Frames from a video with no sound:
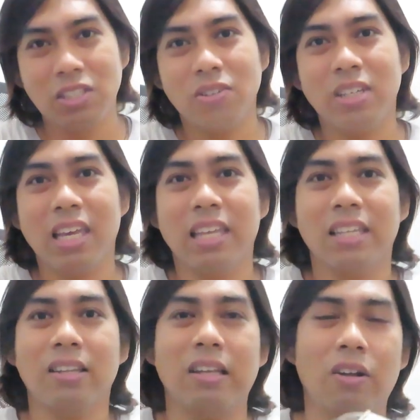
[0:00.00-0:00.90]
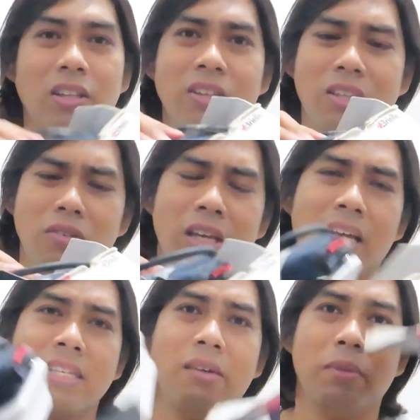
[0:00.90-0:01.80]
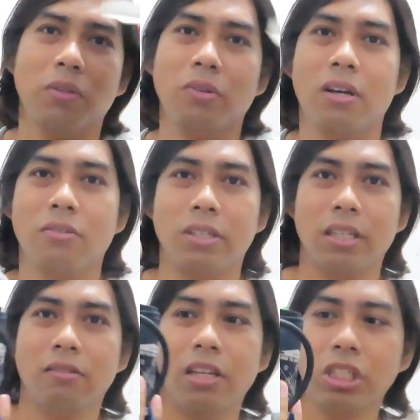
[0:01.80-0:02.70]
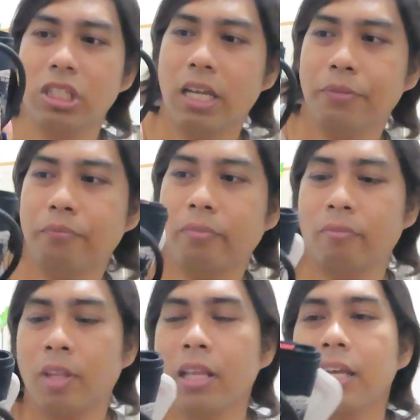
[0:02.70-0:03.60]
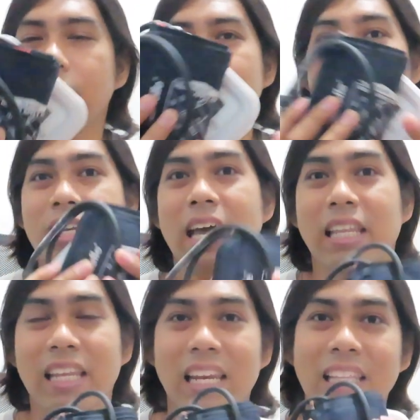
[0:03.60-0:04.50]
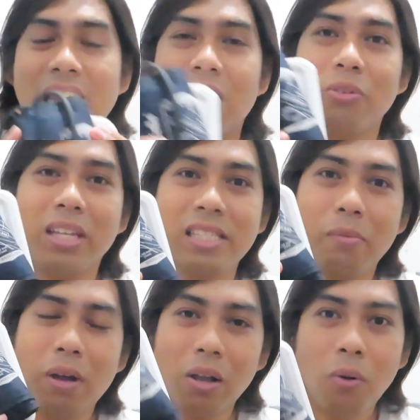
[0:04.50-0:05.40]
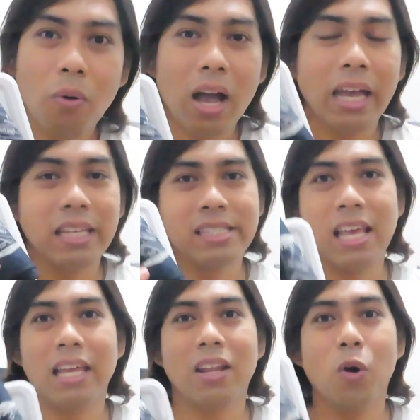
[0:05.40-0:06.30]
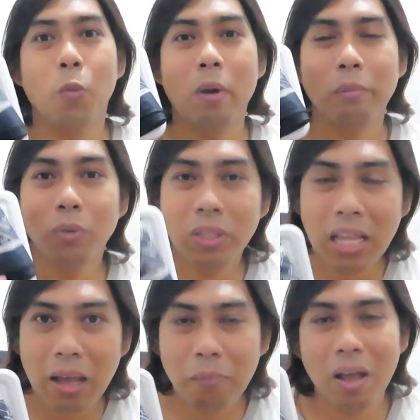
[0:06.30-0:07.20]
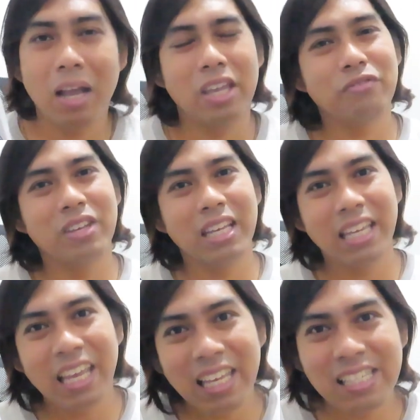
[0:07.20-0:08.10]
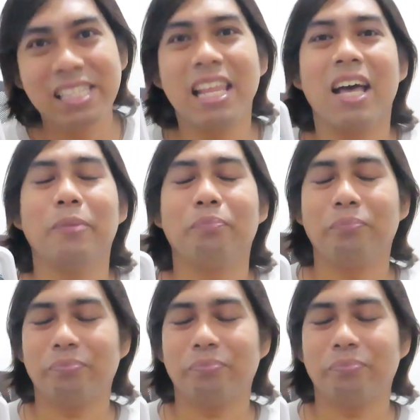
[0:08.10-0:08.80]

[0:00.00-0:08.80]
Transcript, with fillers: So, yan. Although hindi ko nakasama tong kahon, ito lang siya. So, yan. Daladala ko yan sa bag ko kahit saan ako magpunta para if in case na